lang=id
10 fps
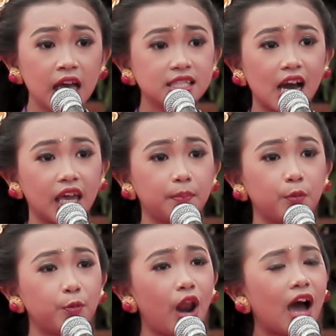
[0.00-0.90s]
Jagi
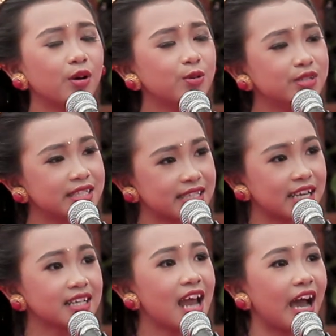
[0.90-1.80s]
pupulang
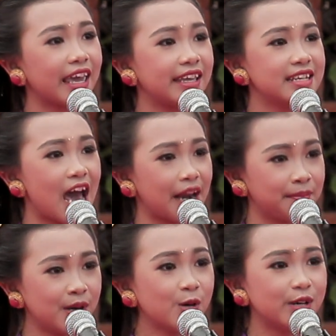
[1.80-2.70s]
untang daging
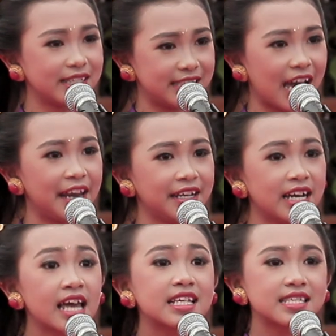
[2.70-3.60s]
dharma wacana
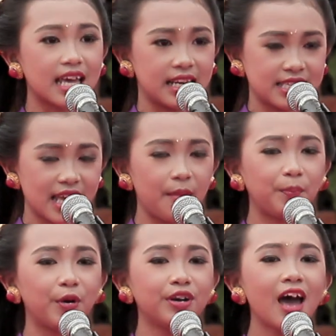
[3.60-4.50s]
sana
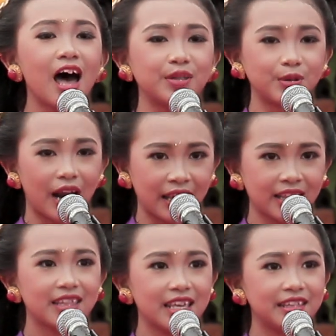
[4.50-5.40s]
sampun aturang
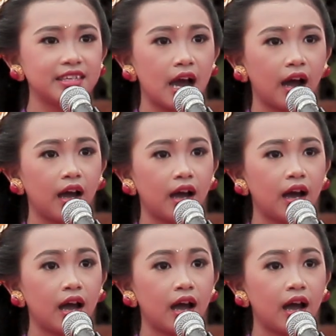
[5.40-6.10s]
titiang